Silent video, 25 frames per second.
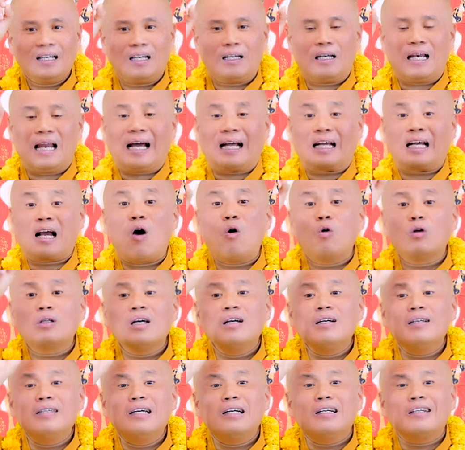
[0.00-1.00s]
Là câu
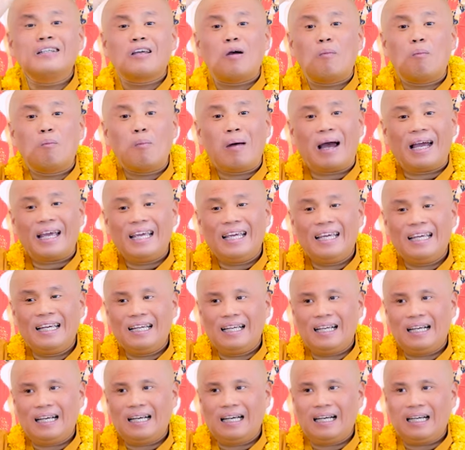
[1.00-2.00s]
thứ nhất trong máy,
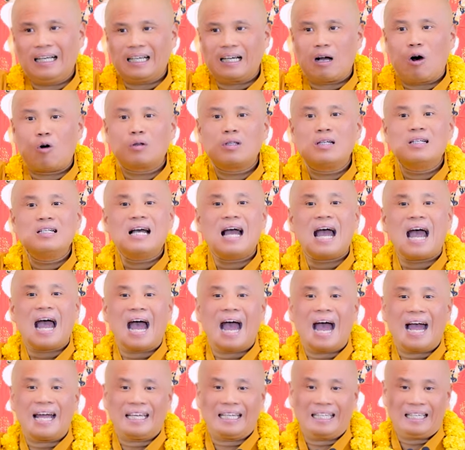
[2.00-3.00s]
câu thứ
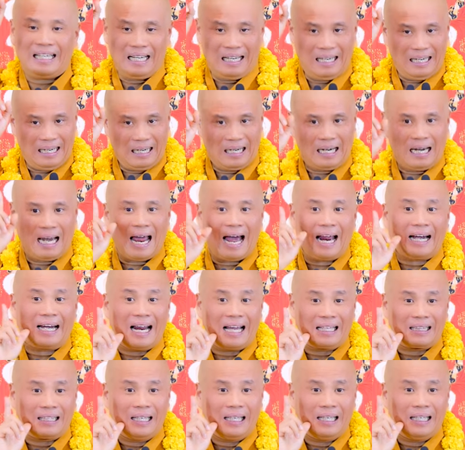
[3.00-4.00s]
hai là
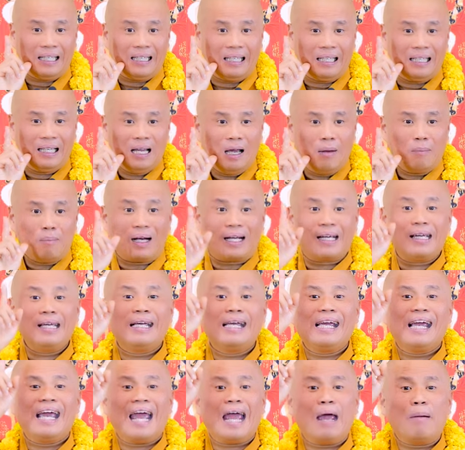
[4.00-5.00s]
ra tiếng. Mà khi
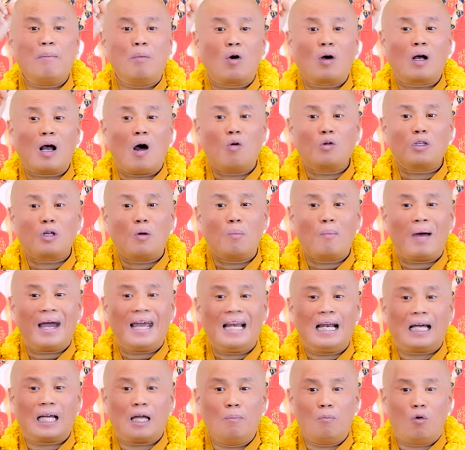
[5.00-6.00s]
nghe một câu trong
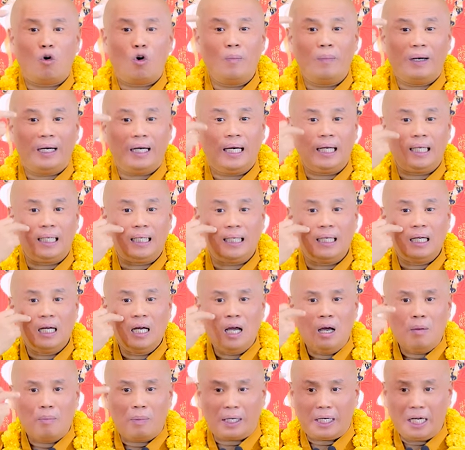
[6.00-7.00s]
máy là cái mũi mình hít,
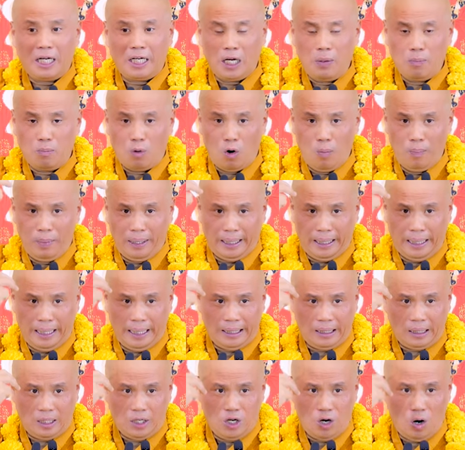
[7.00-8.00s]
mà khi cái mũi mình
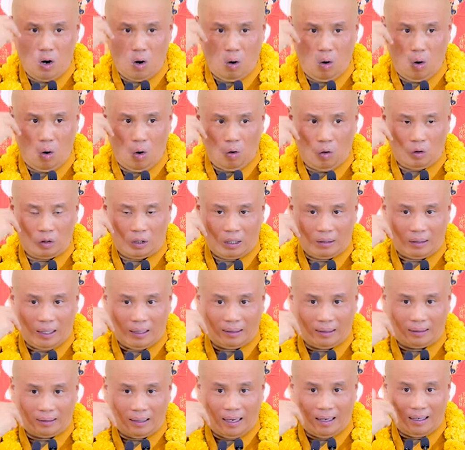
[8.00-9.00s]
hít vô từ
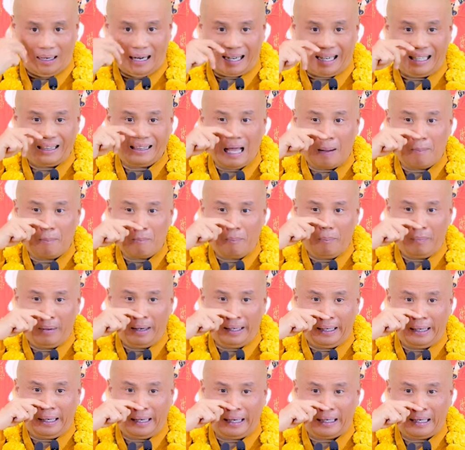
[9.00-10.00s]
từ từ từ là cái tâm
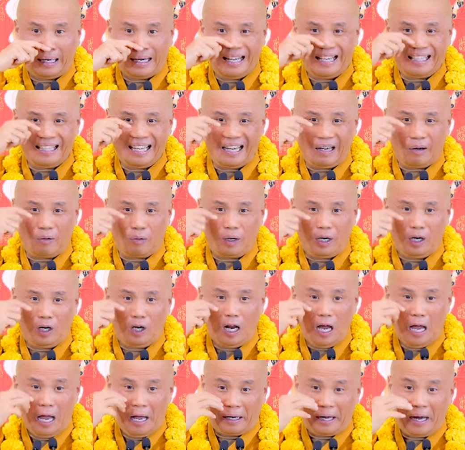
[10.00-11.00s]
mình nó đi theo cái
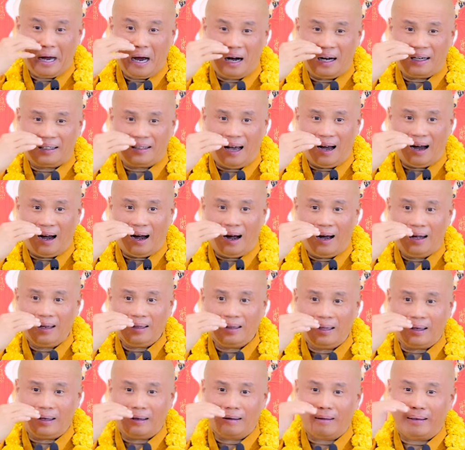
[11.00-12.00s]
cái hơi thở,
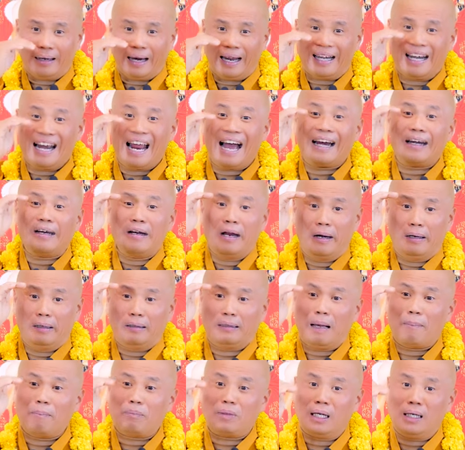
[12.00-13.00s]
thì người này đang định
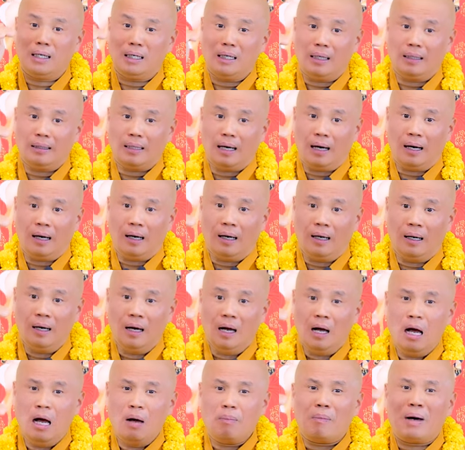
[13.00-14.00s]
tâm trên hơi thở.
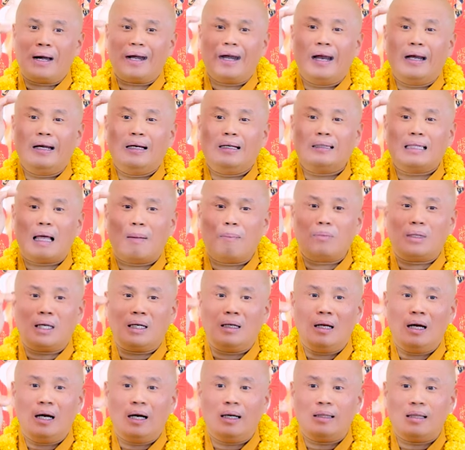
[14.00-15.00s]
Mà định tâm
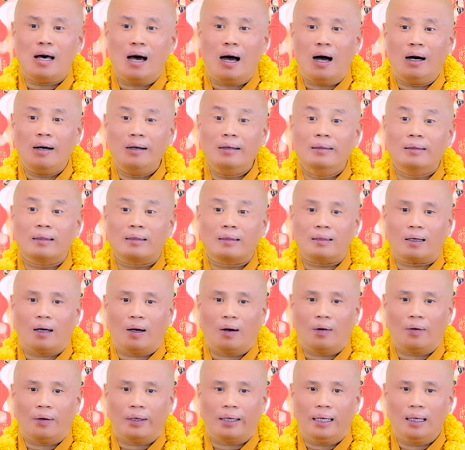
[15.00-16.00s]
trên hơi thở được
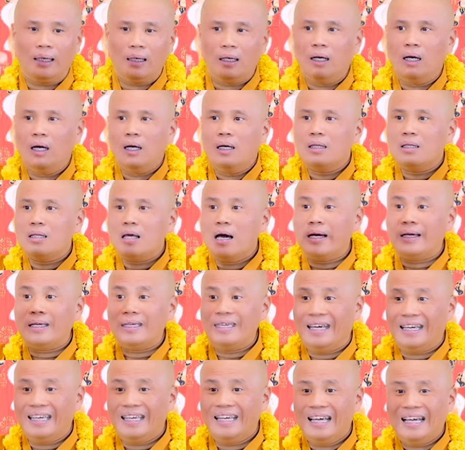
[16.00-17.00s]
rồi đó thì
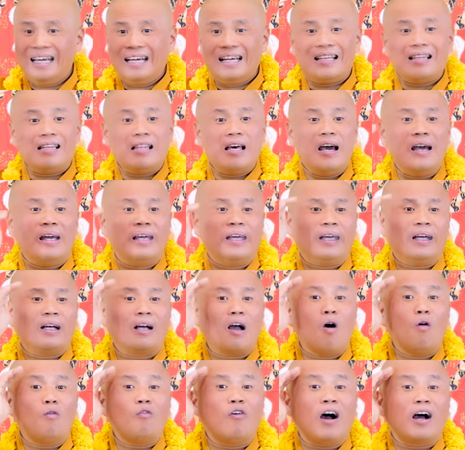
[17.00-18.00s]
gì? Thì
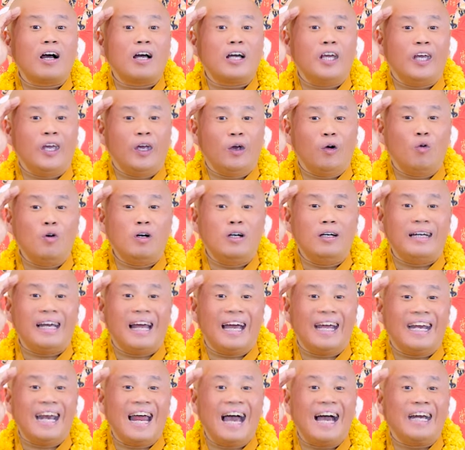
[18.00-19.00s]
câu Phật hiệu người
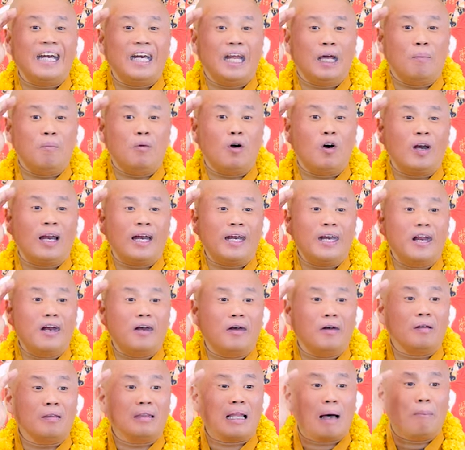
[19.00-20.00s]
này đang niệm gọi là
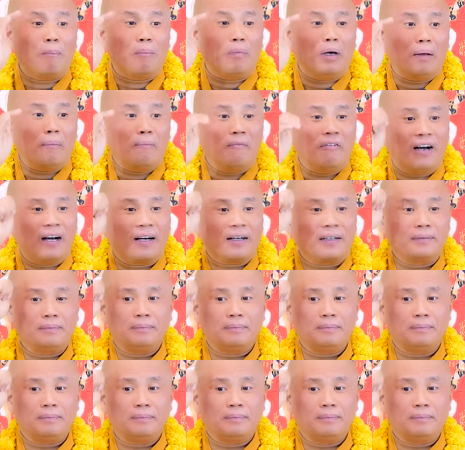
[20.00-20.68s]
định tâm niệm Phật.